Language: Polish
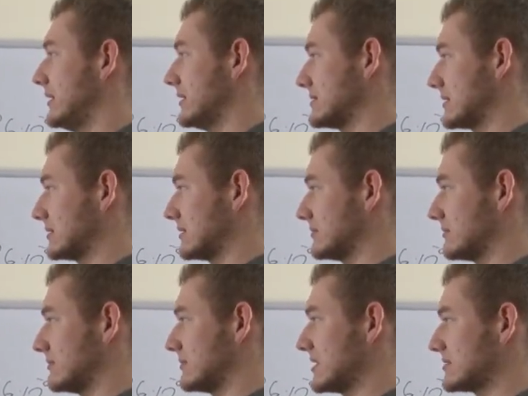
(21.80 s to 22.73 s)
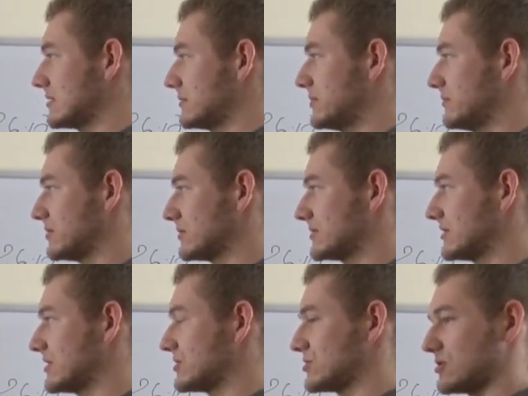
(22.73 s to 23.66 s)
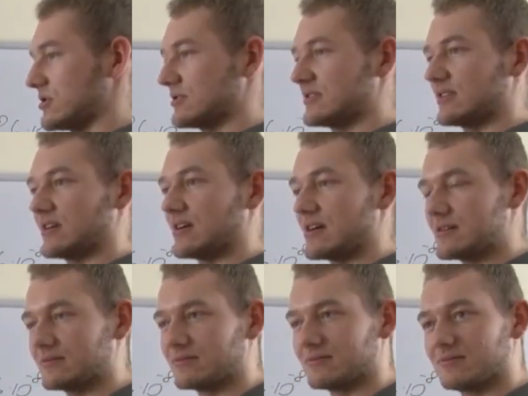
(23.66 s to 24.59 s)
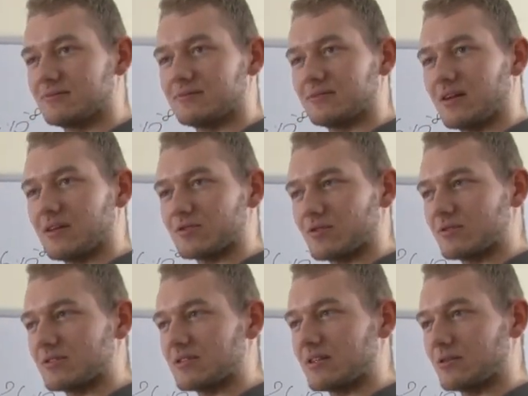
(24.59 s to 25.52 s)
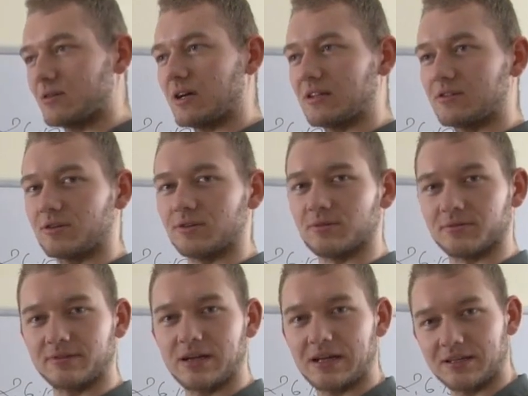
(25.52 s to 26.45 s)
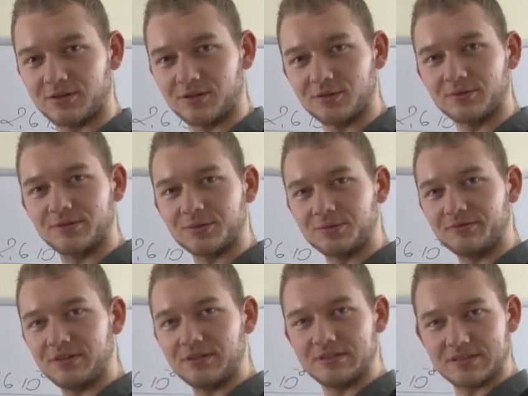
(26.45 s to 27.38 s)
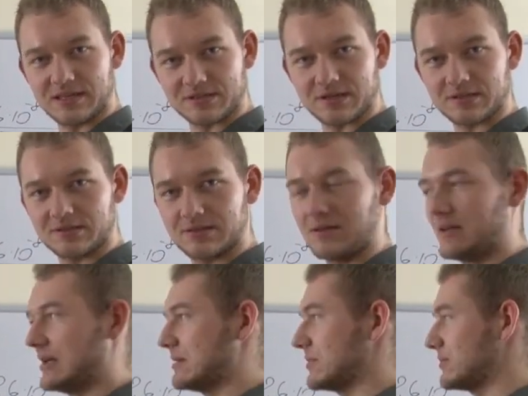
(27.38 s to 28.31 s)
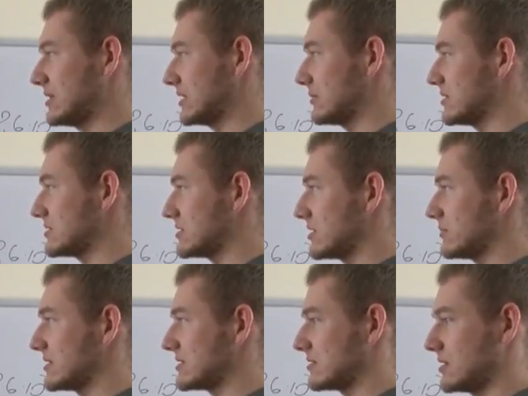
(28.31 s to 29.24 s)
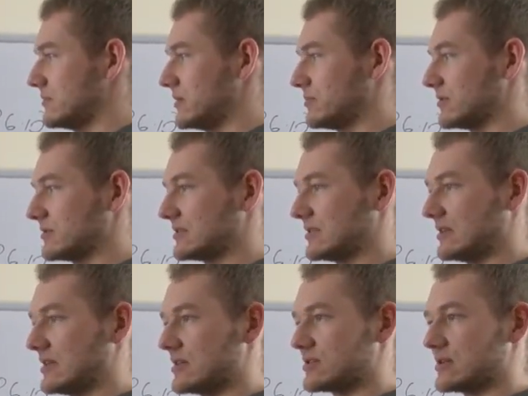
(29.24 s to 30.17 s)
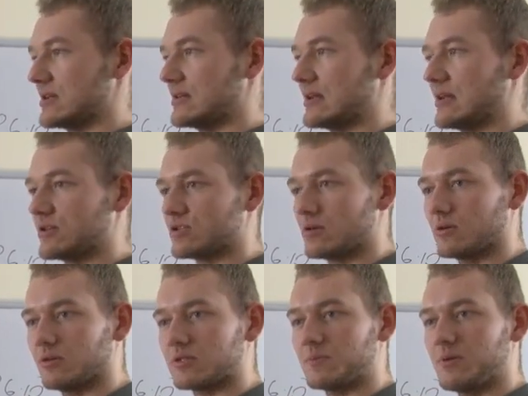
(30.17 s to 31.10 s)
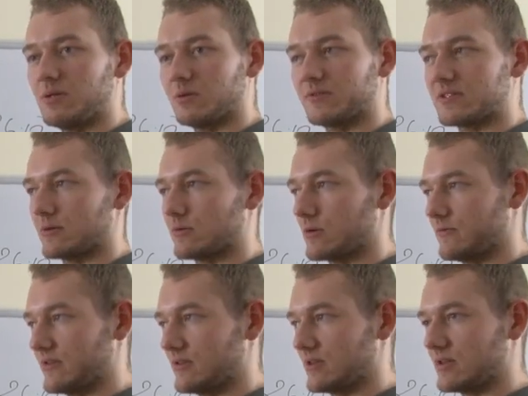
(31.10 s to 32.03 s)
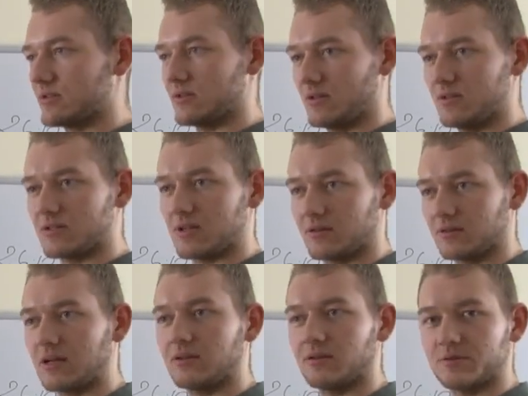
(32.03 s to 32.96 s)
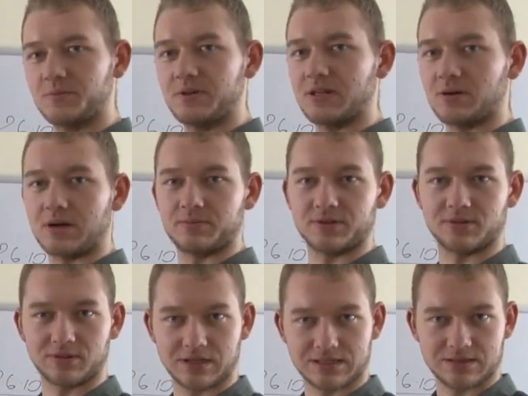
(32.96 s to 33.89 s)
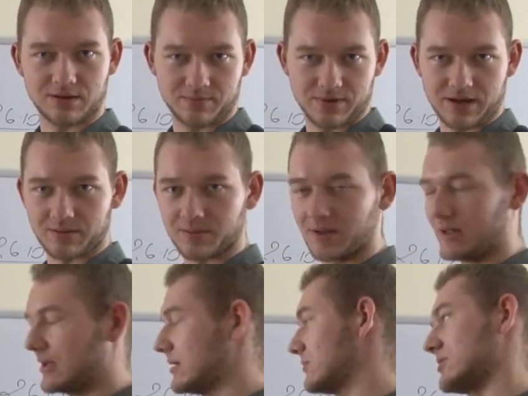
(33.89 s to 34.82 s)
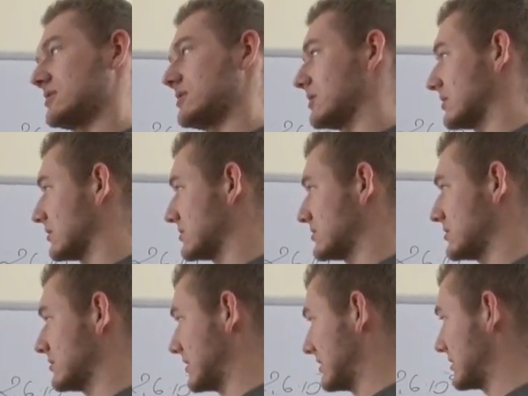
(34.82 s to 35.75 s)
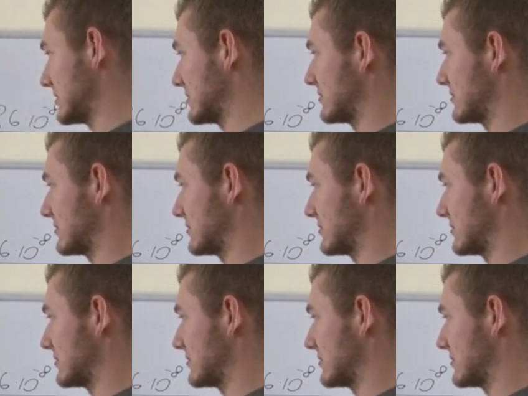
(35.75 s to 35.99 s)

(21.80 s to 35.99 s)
Zatem meson pi plus to jest cząstka należąca do hadronów, a hadronów to był wielki zderzacz, Pamiętam jeszcze o Mezonie Pi Plus tyle, że należy on do spinów całkowitych, czyli że totalną spinę łapie, to tak załapałem. Może nie o to chodziło, ale